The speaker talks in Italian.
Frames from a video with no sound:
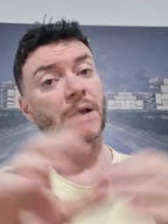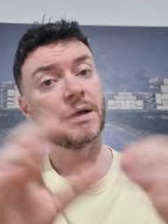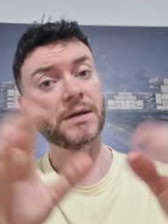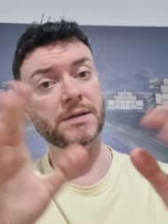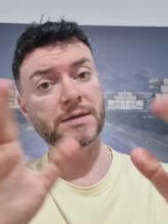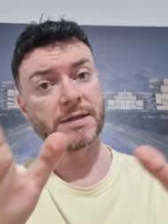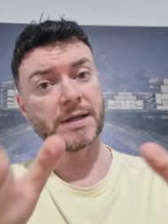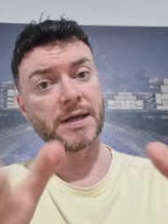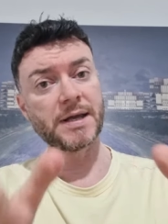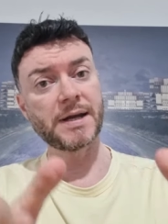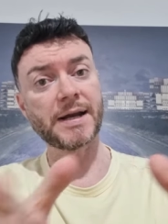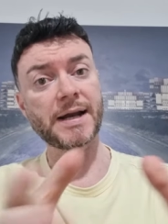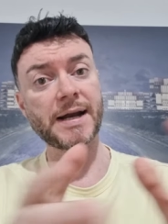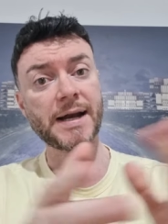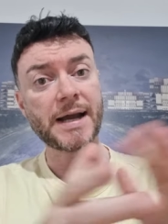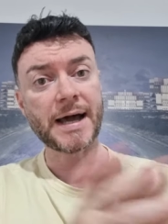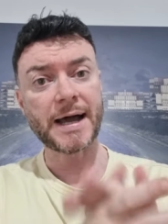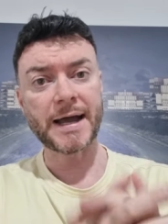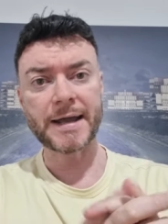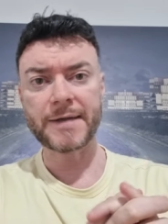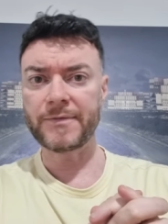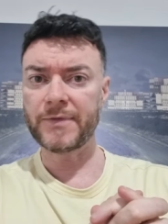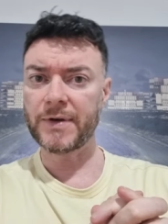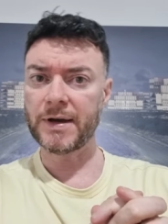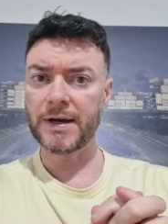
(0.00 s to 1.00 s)
sera
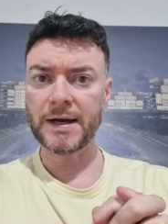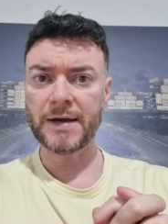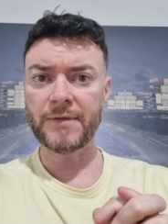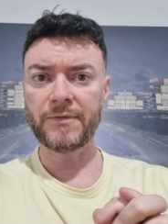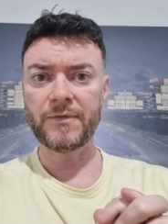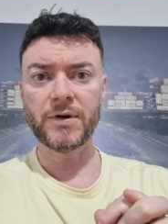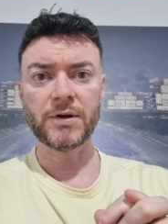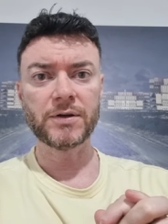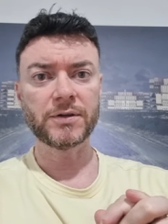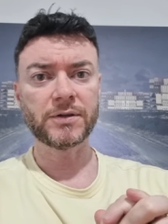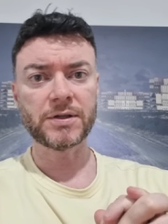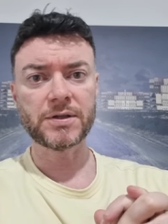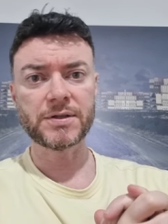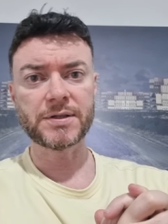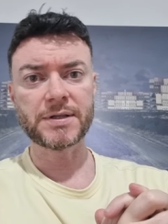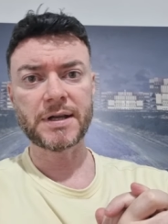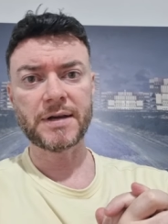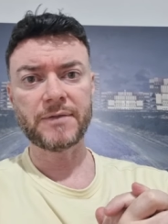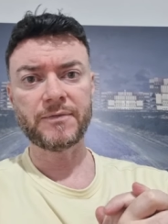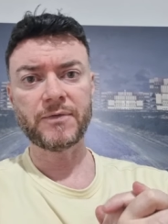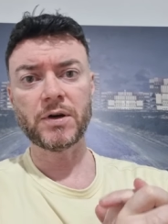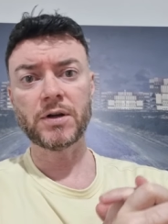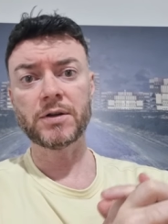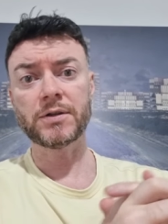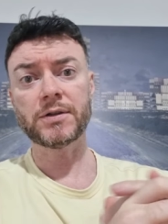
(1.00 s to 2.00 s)
live, a volte sì, a
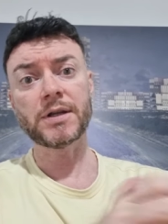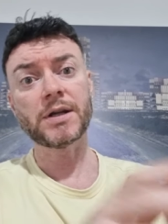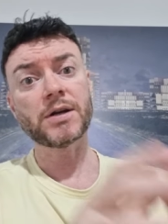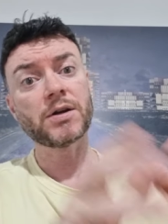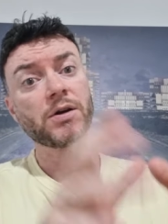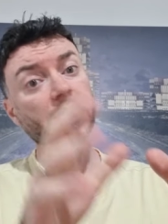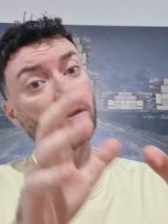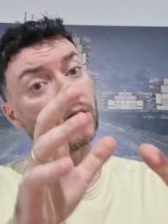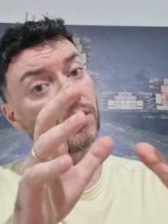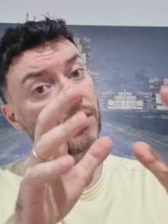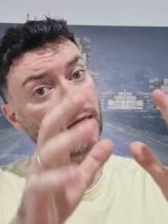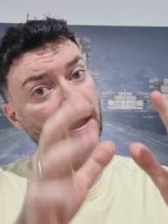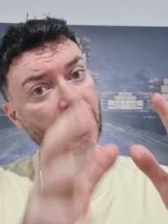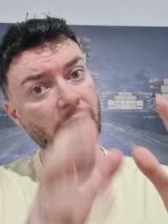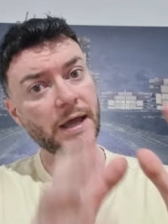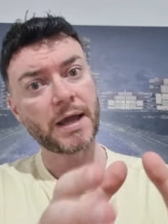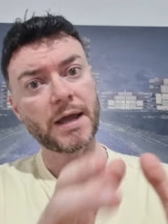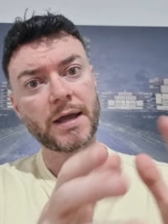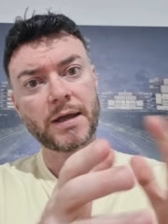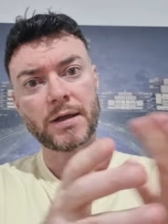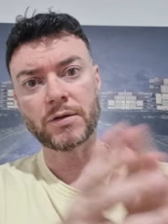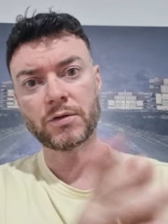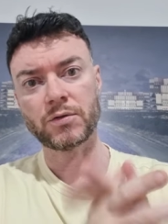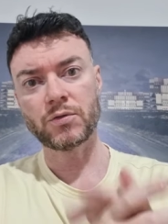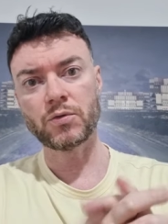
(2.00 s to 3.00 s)
volte no
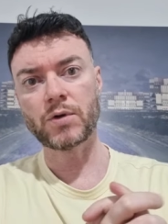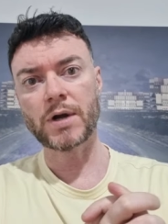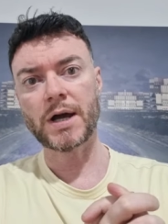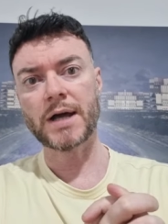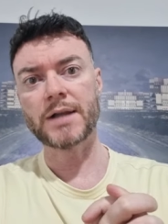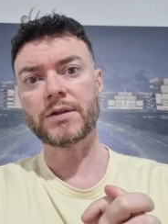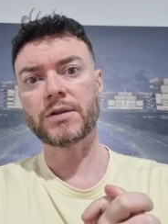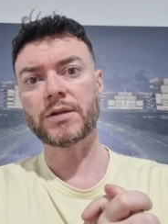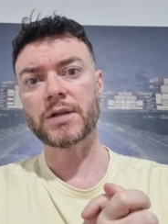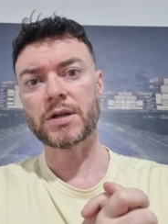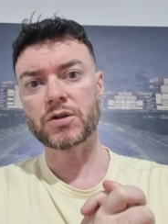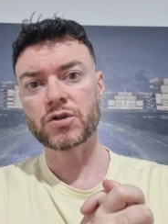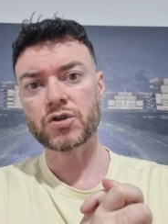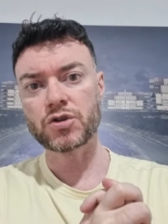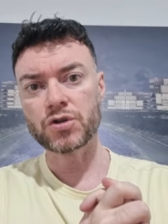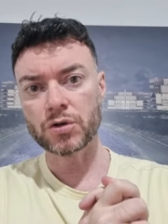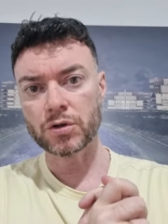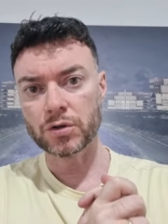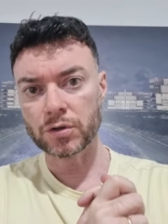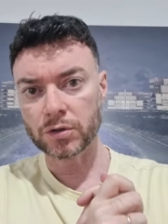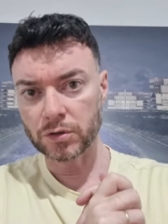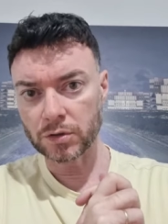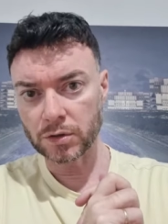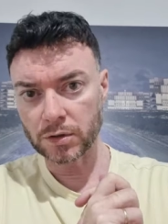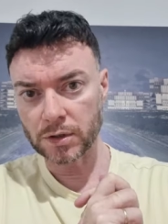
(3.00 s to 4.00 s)
e durante il
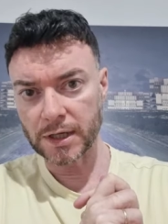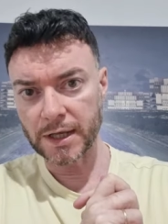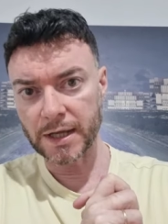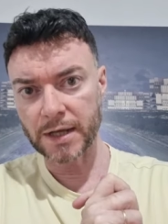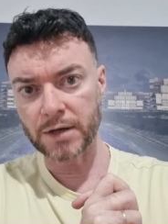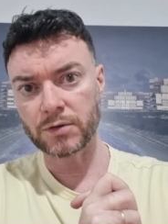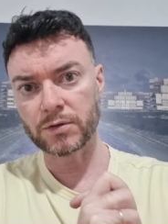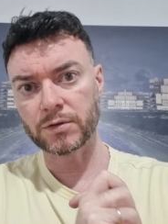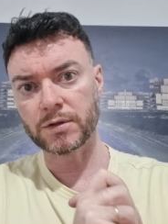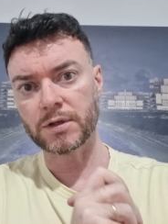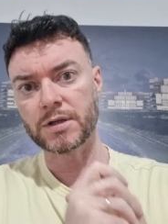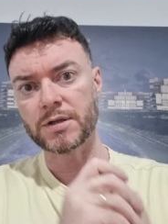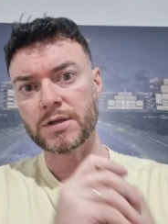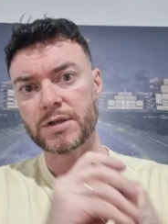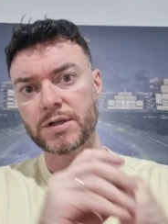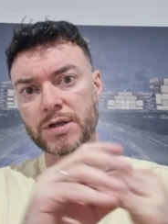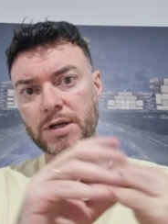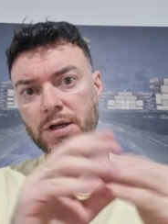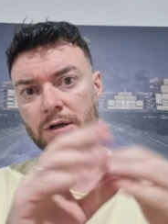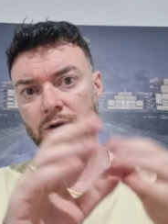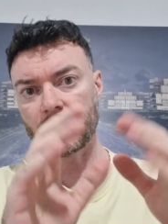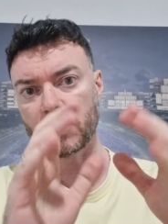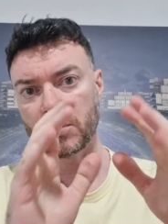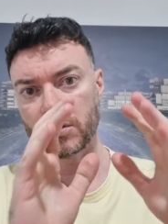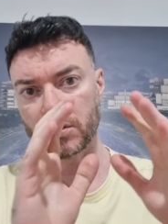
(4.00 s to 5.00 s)
giorno le
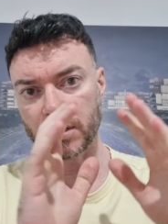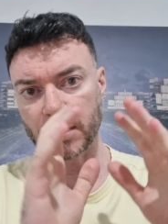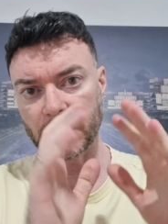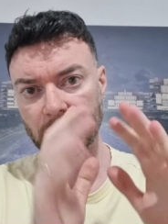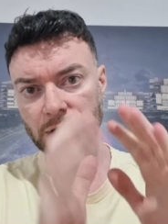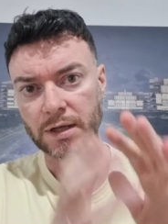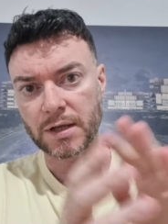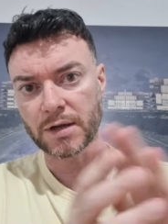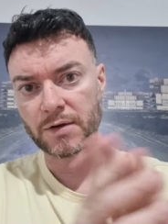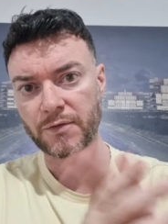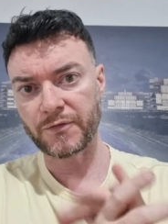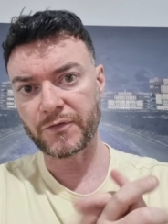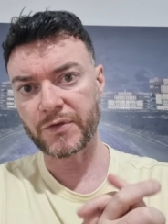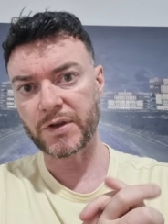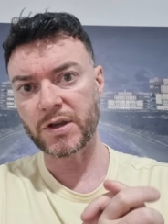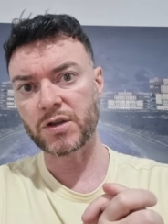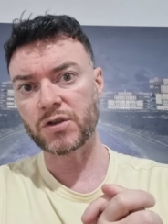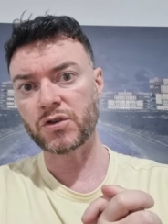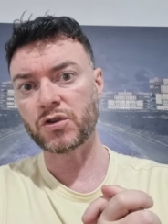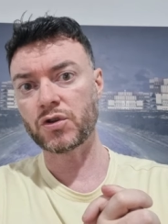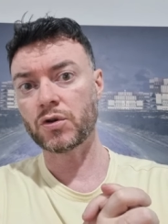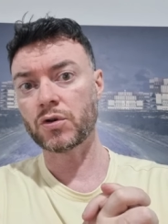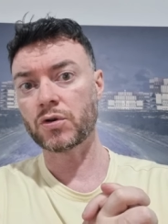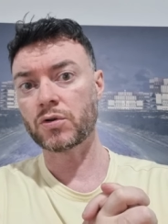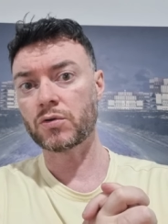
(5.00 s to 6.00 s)
notizie con il
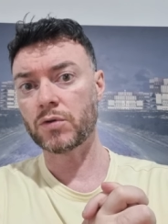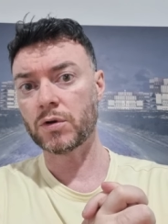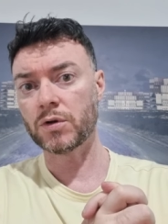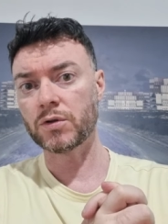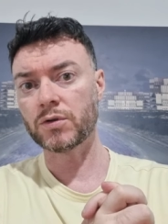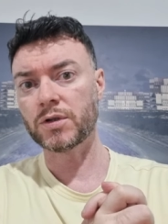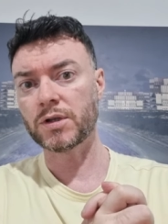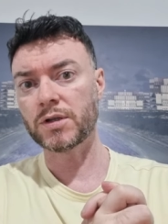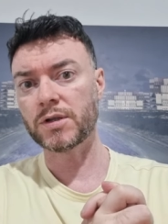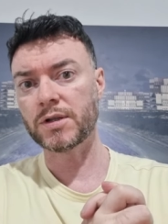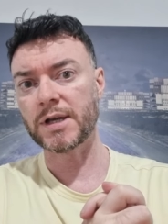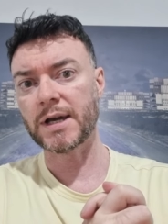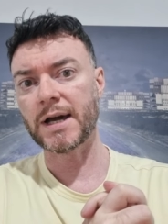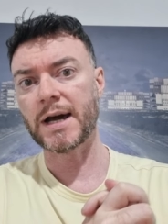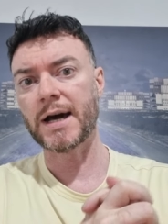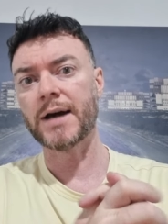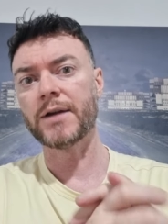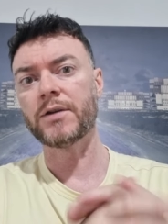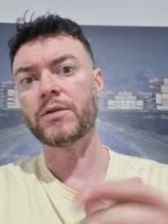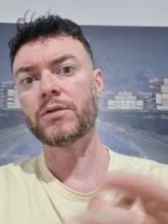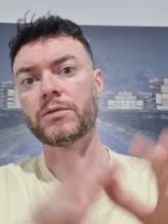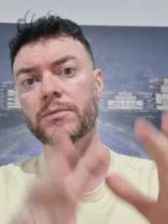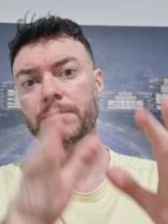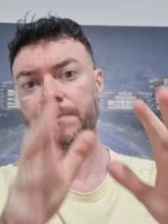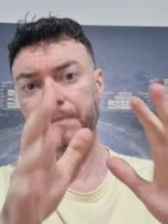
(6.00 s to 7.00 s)
video
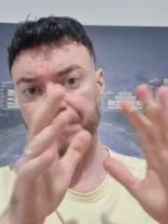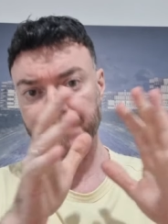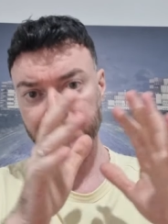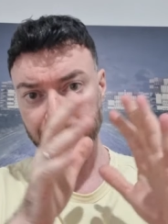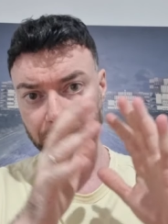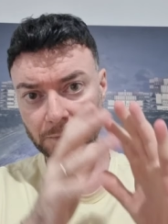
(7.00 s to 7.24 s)
quotidiano